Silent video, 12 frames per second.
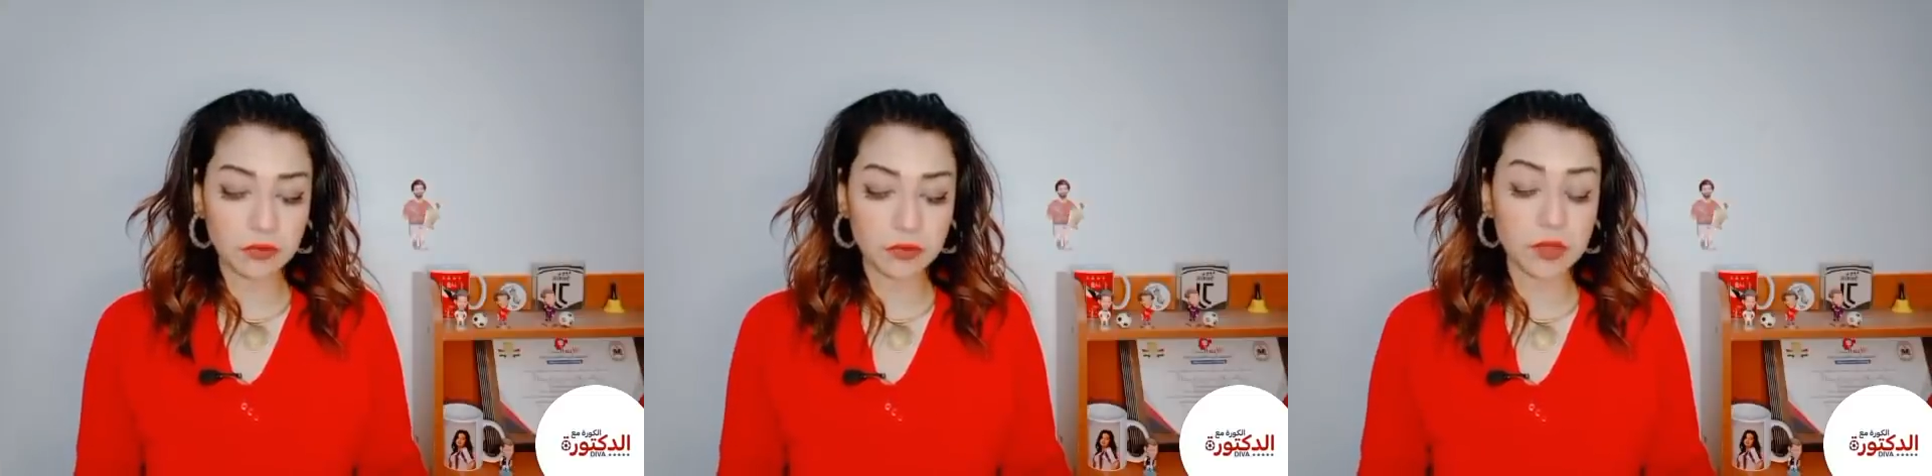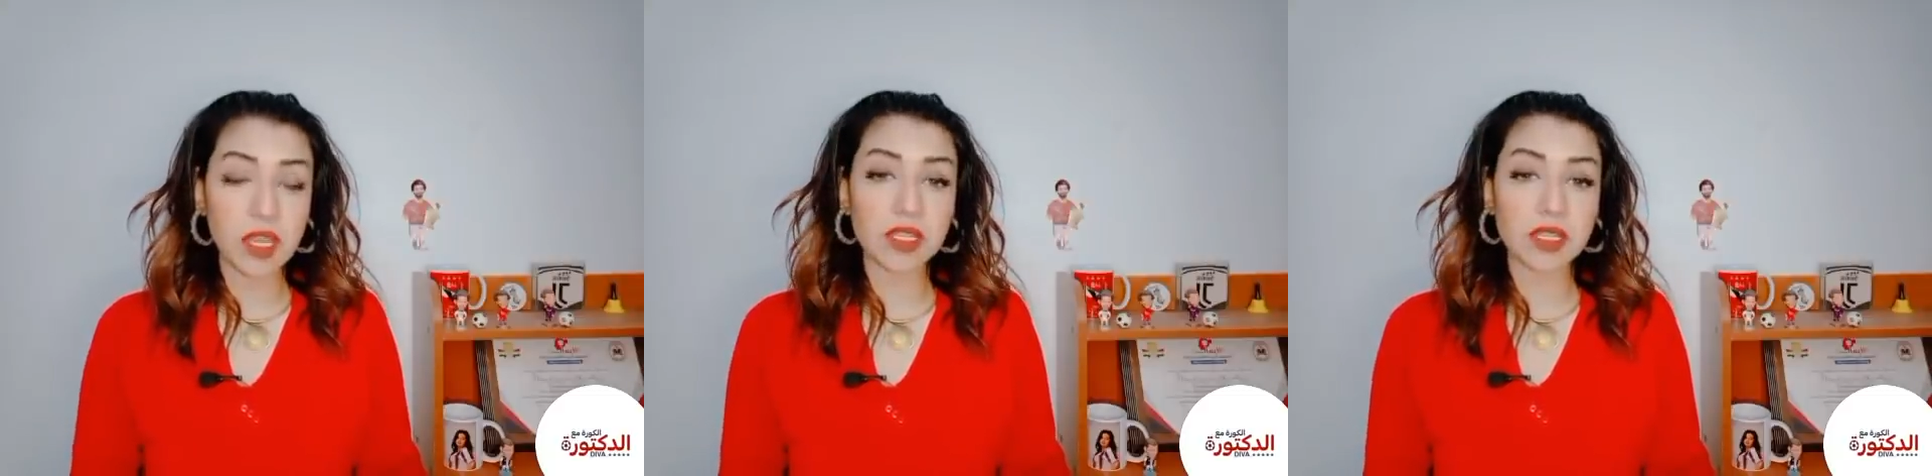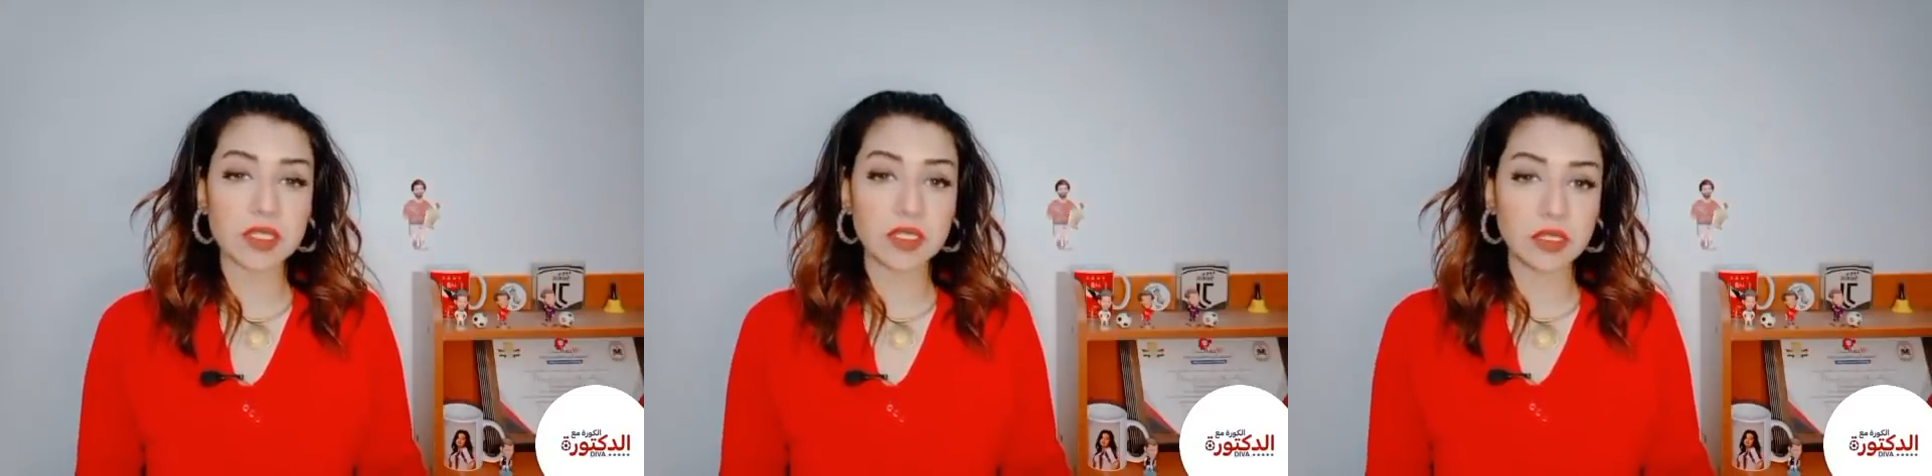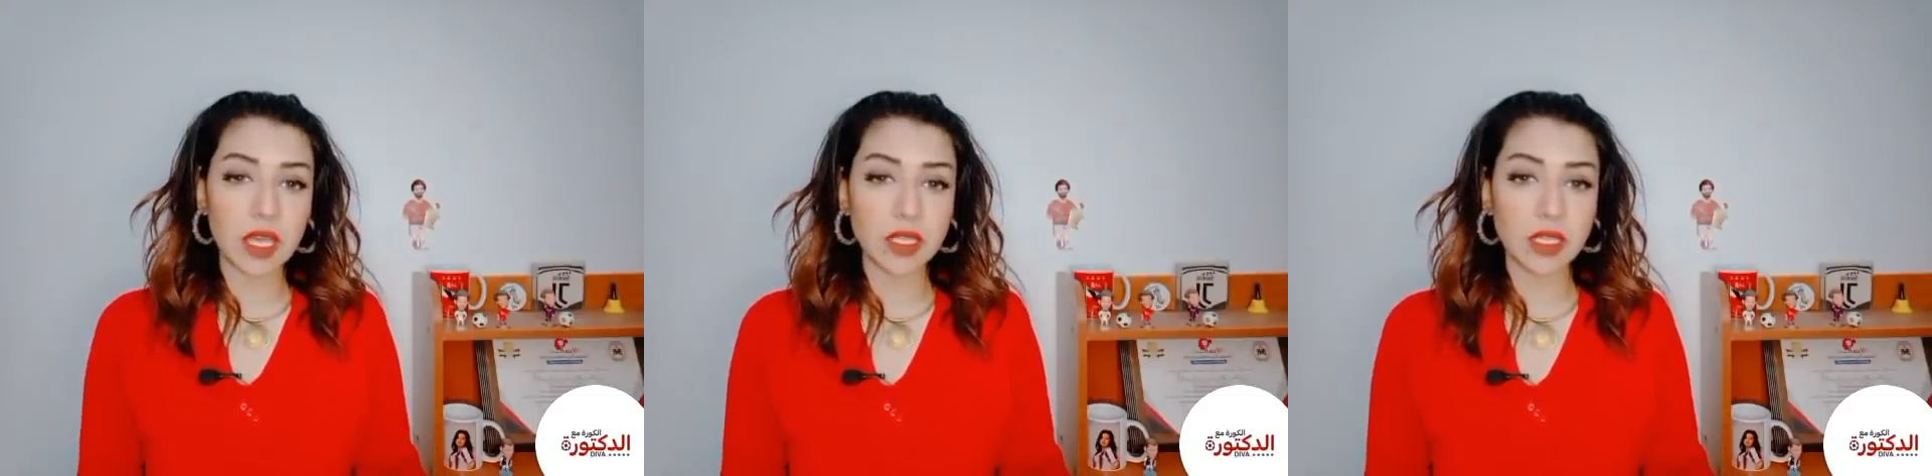في مركز
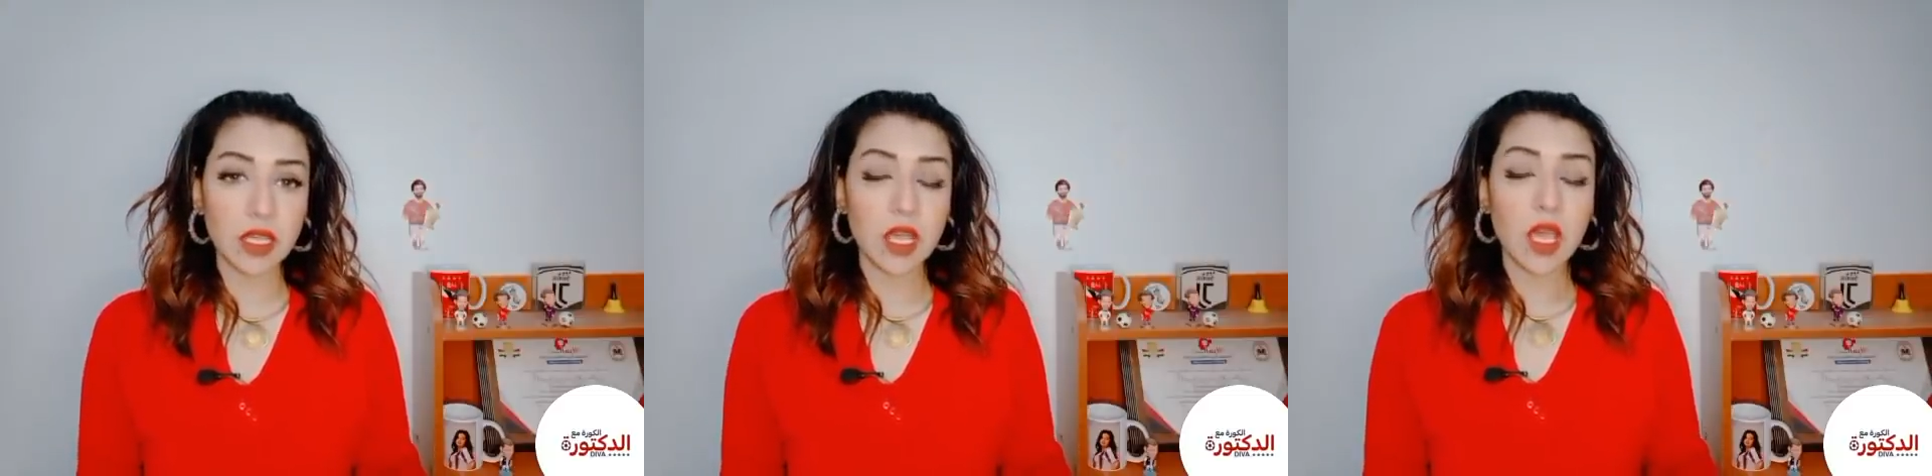الثاني